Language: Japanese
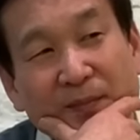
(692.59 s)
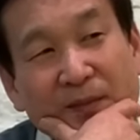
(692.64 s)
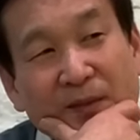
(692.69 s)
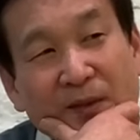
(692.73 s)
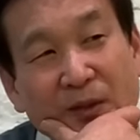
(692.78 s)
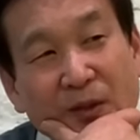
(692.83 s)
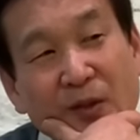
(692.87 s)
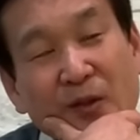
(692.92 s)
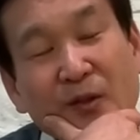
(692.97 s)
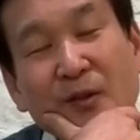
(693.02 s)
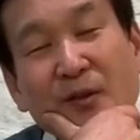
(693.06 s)

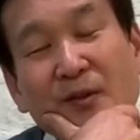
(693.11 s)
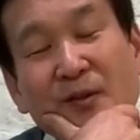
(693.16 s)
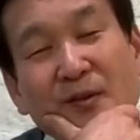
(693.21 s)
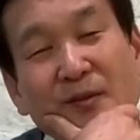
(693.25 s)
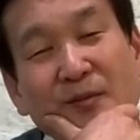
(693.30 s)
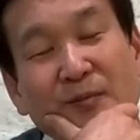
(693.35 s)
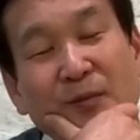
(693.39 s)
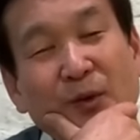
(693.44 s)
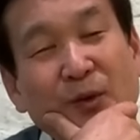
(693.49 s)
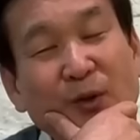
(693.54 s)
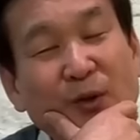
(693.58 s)
ていう
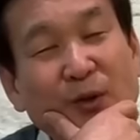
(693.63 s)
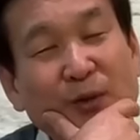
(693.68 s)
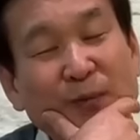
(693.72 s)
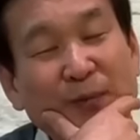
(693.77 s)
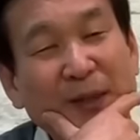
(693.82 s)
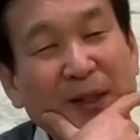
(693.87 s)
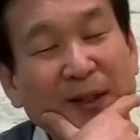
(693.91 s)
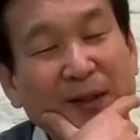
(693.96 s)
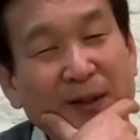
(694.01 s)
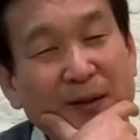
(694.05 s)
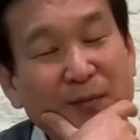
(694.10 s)
ものの
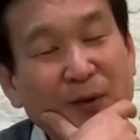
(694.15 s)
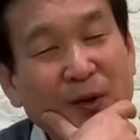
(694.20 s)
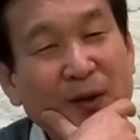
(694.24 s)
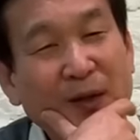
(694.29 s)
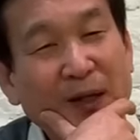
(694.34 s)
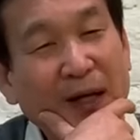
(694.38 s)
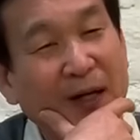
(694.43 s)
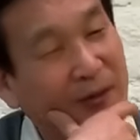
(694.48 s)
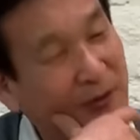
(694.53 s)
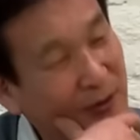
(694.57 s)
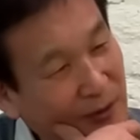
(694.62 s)
見方も
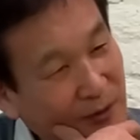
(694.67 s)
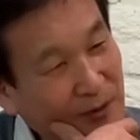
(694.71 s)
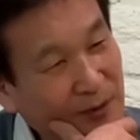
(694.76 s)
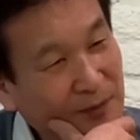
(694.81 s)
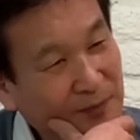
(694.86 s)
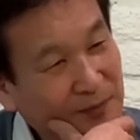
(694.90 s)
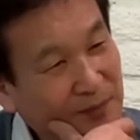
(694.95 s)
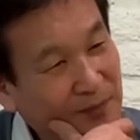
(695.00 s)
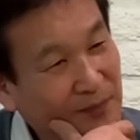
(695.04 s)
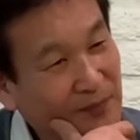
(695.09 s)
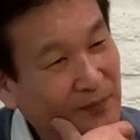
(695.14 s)
あるよと、はい、
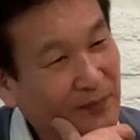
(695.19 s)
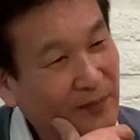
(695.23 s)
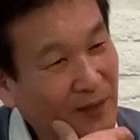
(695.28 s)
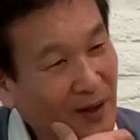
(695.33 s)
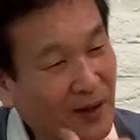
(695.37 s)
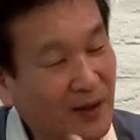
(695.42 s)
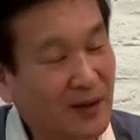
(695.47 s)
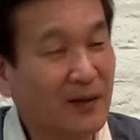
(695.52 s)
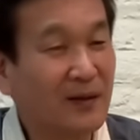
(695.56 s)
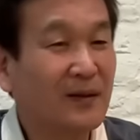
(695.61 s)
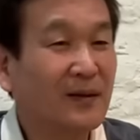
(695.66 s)

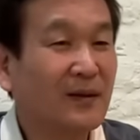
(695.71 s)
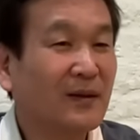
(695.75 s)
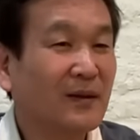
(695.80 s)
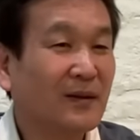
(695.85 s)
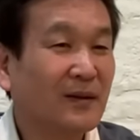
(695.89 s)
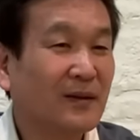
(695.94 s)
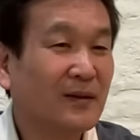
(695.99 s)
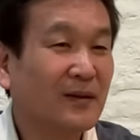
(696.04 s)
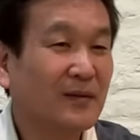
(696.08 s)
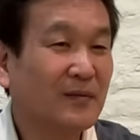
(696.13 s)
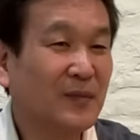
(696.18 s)

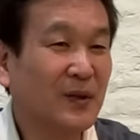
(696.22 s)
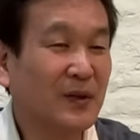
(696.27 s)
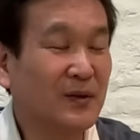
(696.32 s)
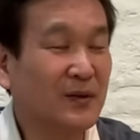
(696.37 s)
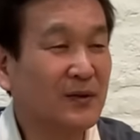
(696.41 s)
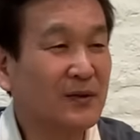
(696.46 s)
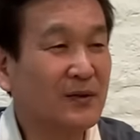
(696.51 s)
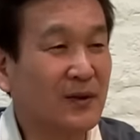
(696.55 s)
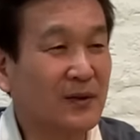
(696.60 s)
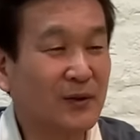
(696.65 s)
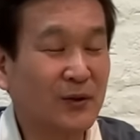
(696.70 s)
まあ、
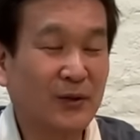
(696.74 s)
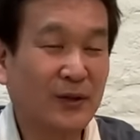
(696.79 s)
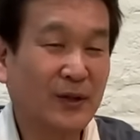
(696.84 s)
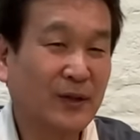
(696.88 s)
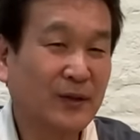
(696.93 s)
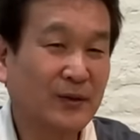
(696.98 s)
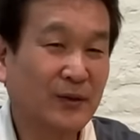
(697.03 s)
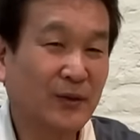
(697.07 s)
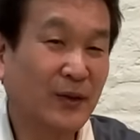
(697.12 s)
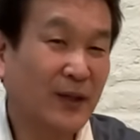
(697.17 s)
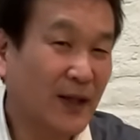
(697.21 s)
実は そ,
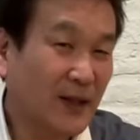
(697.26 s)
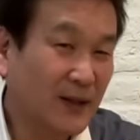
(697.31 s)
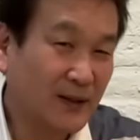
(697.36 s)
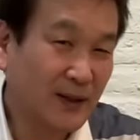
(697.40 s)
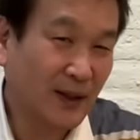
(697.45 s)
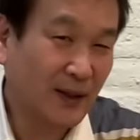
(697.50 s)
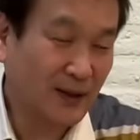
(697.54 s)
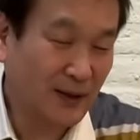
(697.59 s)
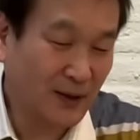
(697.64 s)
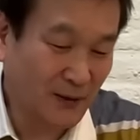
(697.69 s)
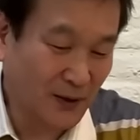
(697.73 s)
それが言い
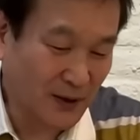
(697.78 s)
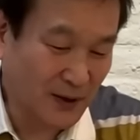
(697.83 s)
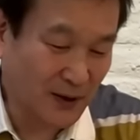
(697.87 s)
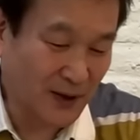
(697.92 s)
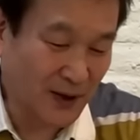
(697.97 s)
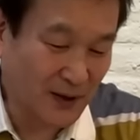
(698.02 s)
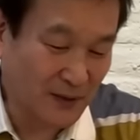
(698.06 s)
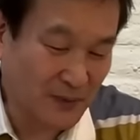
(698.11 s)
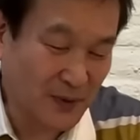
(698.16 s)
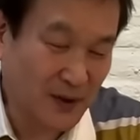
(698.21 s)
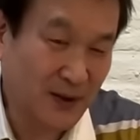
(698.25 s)
たかったわけで
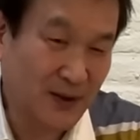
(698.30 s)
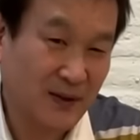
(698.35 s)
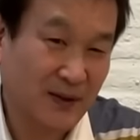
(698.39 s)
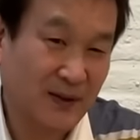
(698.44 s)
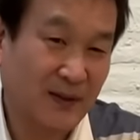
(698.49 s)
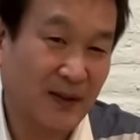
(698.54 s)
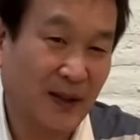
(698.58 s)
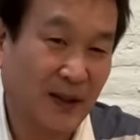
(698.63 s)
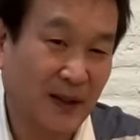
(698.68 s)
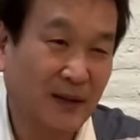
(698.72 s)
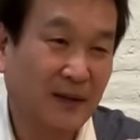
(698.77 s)
あります、
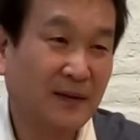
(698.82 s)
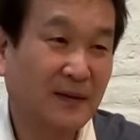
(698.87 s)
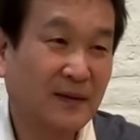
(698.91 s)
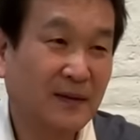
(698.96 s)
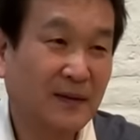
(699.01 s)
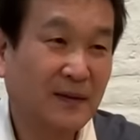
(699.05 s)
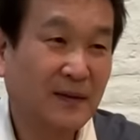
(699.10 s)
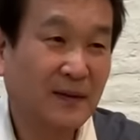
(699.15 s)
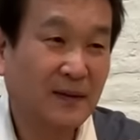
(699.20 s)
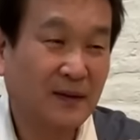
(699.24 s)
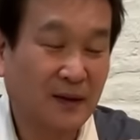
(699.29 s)
はい、
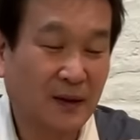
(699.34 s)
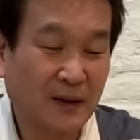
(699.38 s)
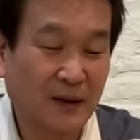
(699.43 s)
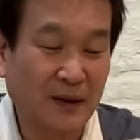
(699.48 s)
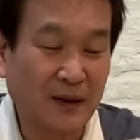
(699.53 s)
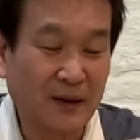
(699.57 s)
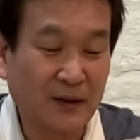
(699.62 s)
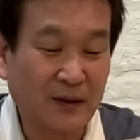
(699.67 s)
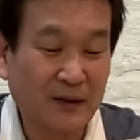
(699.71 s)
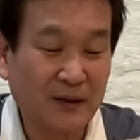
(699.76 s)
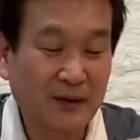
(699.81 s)
なんか、
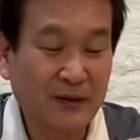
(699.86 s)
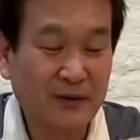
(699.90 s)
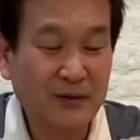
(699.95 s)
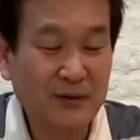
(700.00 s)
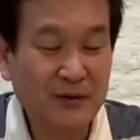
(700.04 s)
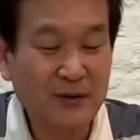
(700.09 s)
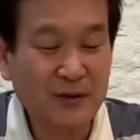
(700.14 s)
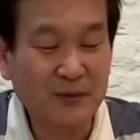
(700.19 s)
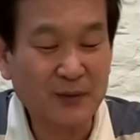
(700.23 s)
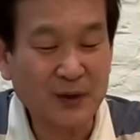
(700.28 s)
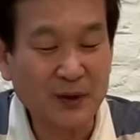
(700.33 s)
ね、昼
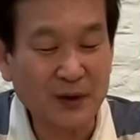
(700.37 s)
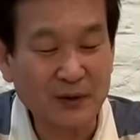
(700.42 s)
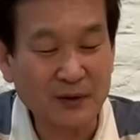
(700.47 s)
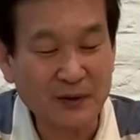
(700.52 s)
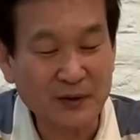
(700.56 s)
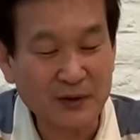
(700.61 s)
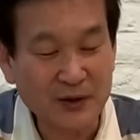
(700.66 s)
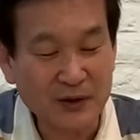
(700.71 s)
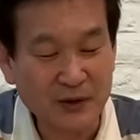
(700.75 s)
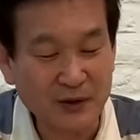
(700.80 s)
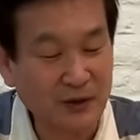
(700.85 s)
ニュース見てる
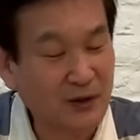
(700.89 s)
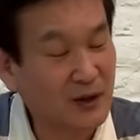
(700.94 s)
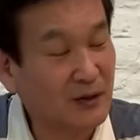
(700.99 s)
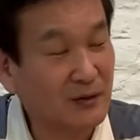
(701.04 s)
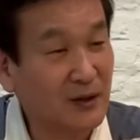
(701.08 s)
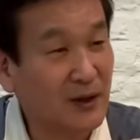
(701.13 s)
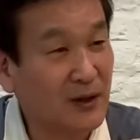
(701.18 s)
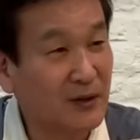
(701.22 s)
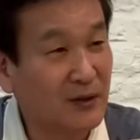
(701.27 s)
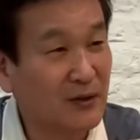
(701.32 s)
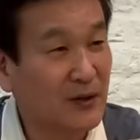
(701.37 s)
と「白
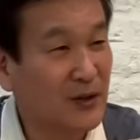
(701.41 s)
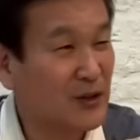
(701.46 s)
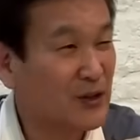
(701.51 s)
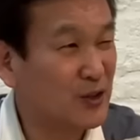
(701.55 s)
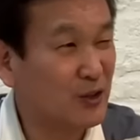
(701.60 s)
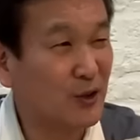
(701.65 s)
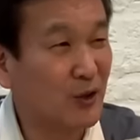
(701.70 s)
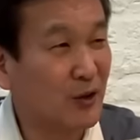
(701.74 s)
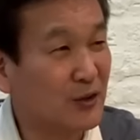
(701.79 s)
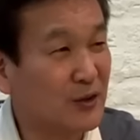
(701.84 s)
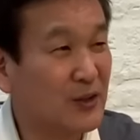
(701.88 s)
タク営業で
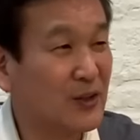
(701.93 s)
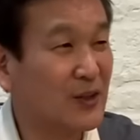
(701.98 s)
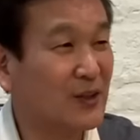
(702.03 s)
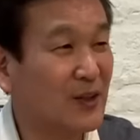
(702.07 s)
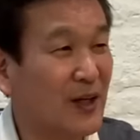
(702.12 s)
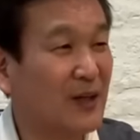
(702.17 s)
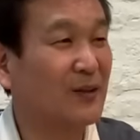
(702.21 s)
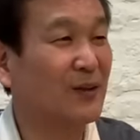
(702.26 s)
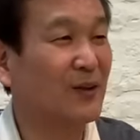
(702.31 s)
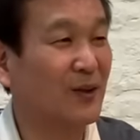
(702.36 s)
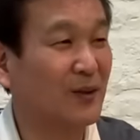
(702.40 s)
中国人
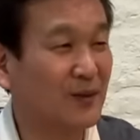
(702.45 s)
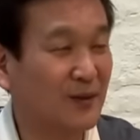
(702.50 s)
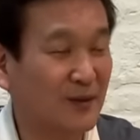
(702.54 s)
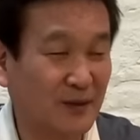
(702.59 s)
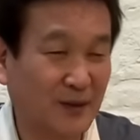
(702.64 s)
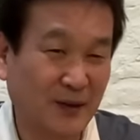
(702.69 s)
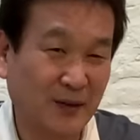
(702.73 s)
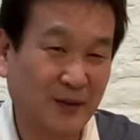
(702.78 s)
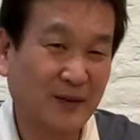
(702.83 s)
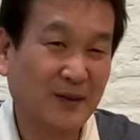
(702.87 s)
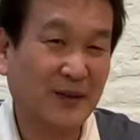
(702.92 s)
逮捕!」っ
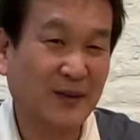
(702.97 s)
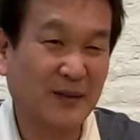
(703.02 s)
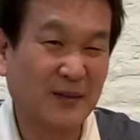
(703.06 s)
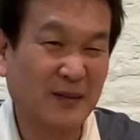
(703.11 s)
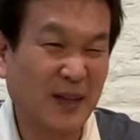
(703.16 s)
て言って「